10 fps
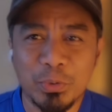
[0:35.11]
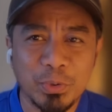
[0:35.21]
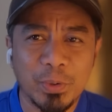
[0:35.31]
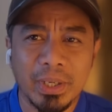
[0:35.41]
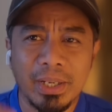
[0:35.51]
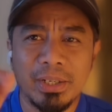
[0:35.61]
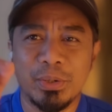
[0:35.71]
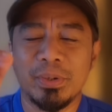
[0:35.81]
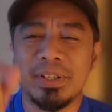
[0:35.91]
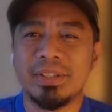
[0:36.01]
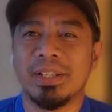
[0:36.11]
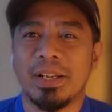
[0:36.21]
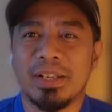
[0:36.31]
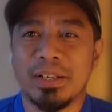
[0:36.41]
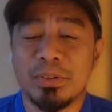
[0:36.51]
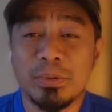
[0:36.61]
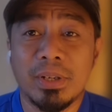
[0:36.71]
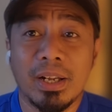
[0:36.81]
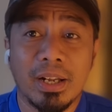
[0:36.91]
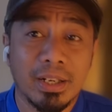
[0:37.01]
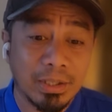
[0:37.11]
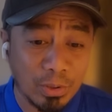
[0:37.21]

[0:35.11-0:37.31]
untuk Indonesia yang juga ah,